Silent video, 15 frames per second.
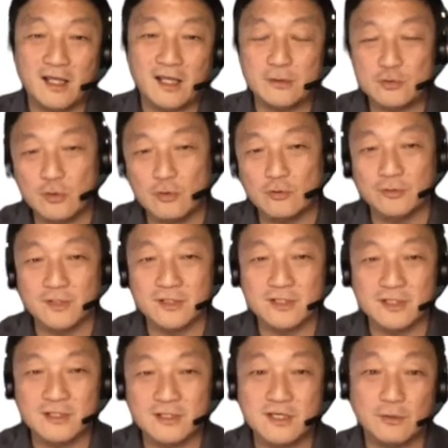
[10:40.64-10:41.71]
你做工的这
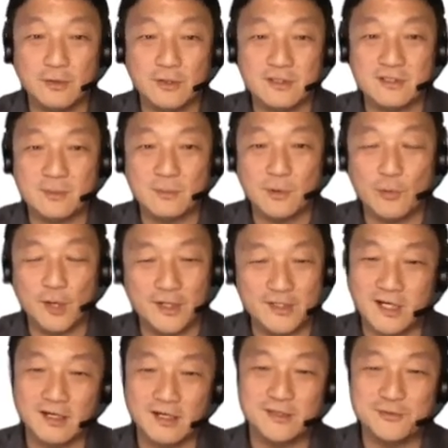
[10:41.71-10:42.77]
个策略是什么，我很
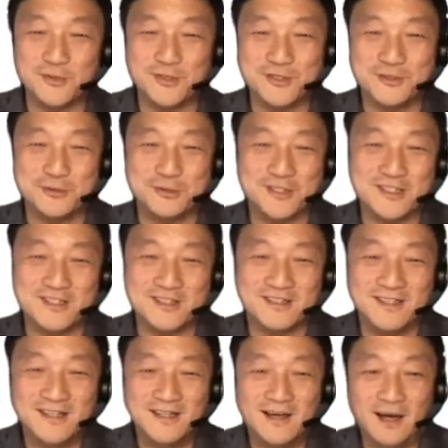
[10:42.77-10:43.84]
想跟你学习学习。
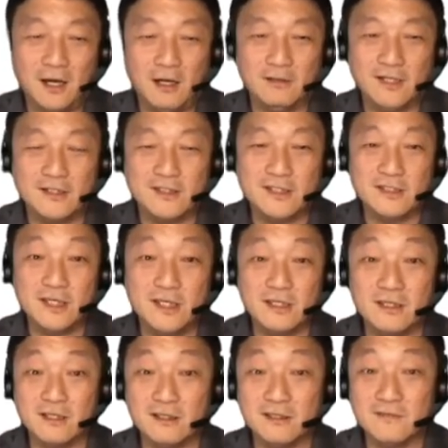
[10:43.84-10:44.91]
好，那今年
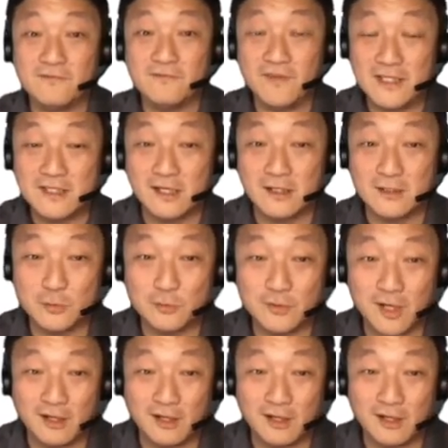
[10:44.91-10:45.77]
的非常重要